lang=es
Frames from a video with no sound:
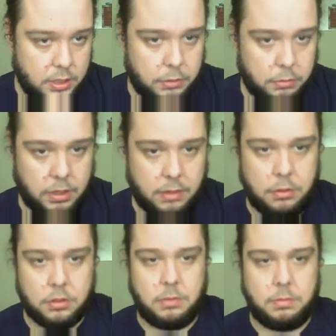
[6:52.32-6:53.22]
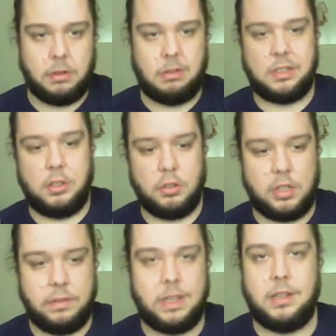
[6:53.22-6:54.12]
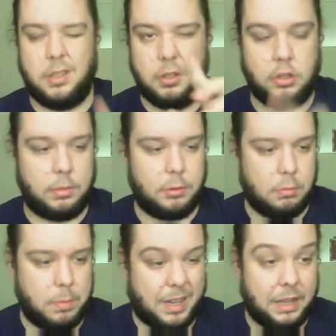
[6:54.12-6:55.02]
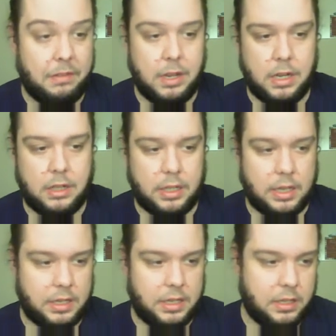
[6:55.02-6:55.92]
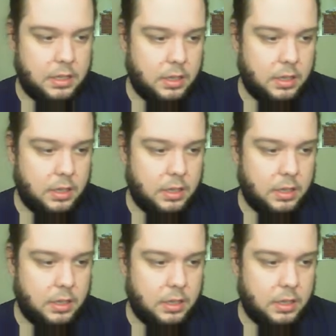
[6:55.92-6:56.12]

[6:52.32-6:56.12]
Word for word: Y tú dirás, bueno, sí, pero aún así no se ve. No te preocupes, aquí viene el detalle.